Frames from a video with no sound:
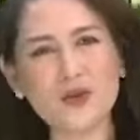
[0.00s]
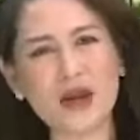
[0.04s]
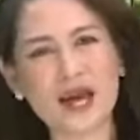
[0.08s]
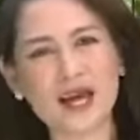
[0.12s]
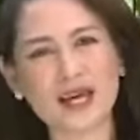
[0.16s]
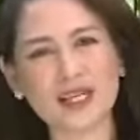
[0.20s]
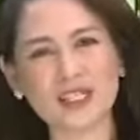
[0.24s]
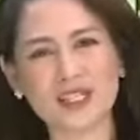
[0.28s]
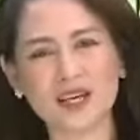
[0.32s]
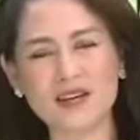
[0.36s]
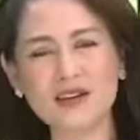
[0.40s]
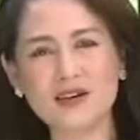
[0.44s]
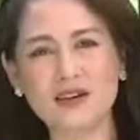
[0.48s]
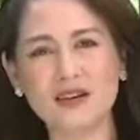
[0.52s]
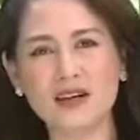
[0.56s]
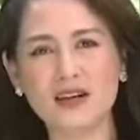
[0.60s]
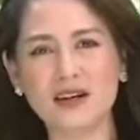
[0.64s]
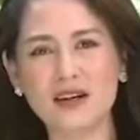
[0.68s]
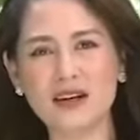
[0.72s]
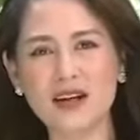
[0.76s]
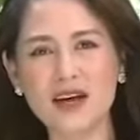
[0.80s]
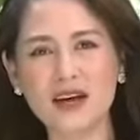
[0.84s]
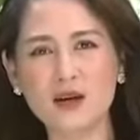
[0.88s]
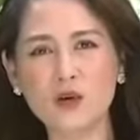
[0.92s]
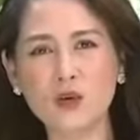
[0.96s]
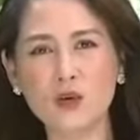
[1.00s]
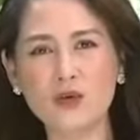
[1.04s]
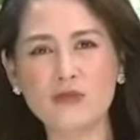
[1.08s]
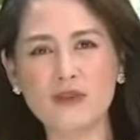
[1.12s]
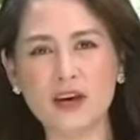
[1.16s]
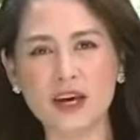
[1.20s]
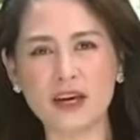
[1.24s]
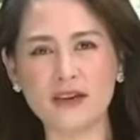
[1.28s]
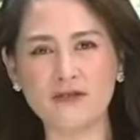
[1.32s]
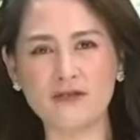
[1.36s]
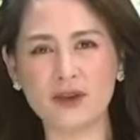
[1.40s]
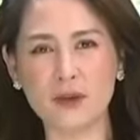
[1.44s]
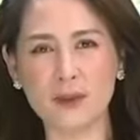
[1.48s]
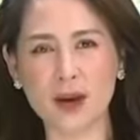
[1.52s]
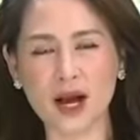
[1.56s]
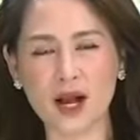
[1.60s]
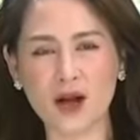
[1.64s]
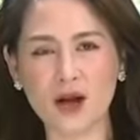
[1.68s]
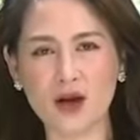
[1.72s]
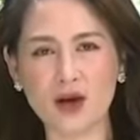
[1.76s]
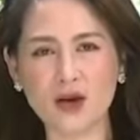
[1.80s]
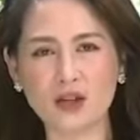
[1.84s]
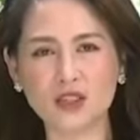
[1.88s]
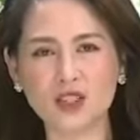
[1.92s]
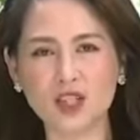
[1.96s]
dung này sẽ được gửi đến quý vị và bà
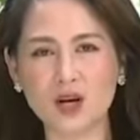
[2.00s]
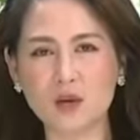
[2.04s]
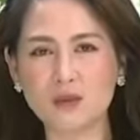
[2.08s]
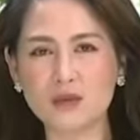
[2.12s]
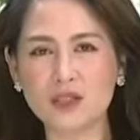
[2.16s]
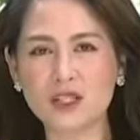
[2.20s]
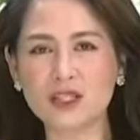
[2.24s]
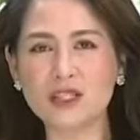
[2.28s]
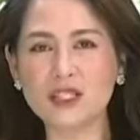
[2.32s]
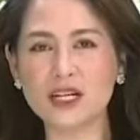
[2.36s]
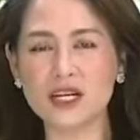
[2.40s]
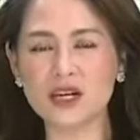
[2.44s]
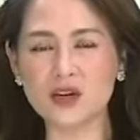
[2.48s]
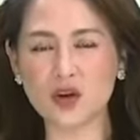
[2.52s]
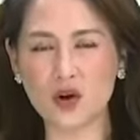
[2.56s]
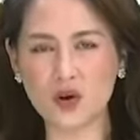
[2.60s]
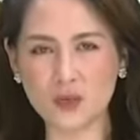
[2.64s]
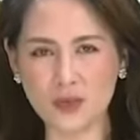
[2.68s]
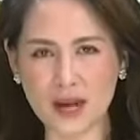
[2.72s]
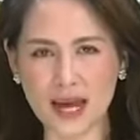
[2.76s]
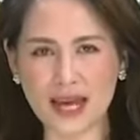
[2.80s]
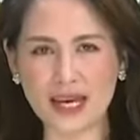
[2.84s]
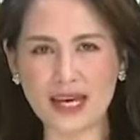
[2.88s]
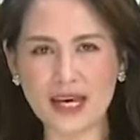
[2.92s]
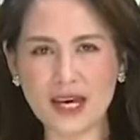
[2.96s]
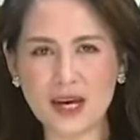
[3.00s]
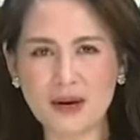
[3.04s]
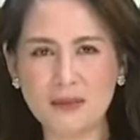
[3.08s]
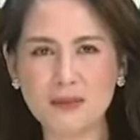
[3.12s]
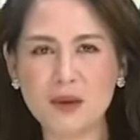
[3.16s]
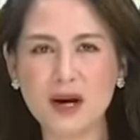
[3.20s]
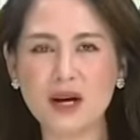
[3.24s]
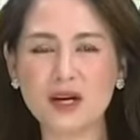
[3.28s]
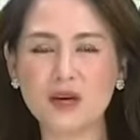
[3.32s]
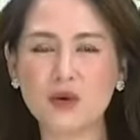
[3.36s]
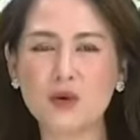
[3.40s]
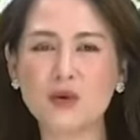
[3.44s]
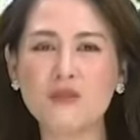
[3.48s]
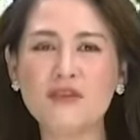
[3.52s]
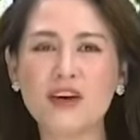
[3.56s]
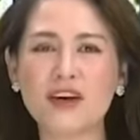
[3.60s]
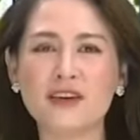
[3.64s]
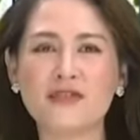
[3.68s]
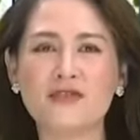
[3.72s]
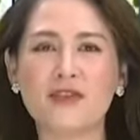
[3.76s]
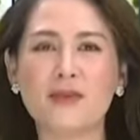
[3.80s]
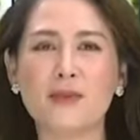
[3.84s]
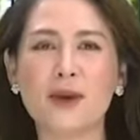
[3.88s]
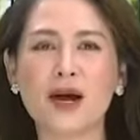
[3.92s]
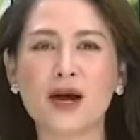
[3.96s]
con trong chương trình hôm nay. Mời quý
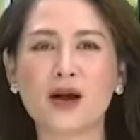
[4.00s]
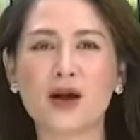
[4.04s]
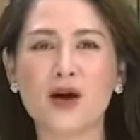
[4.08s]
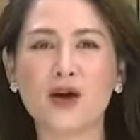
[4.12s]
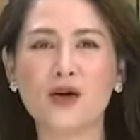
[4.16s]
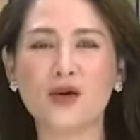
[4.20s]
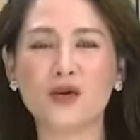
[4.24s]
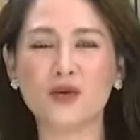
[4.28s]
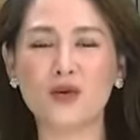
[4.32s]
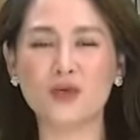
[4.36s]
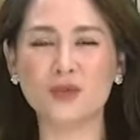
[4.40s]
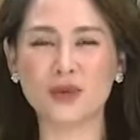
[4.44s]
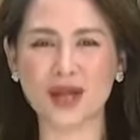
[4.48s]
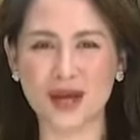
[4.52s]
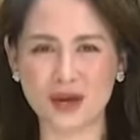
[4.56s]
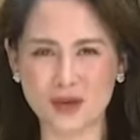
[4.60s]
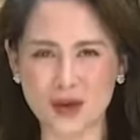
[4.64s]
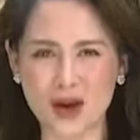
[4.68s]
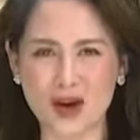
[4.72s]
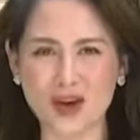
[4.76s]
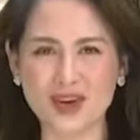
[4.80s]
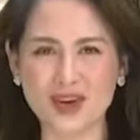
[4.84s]
vị và bà con cùng theo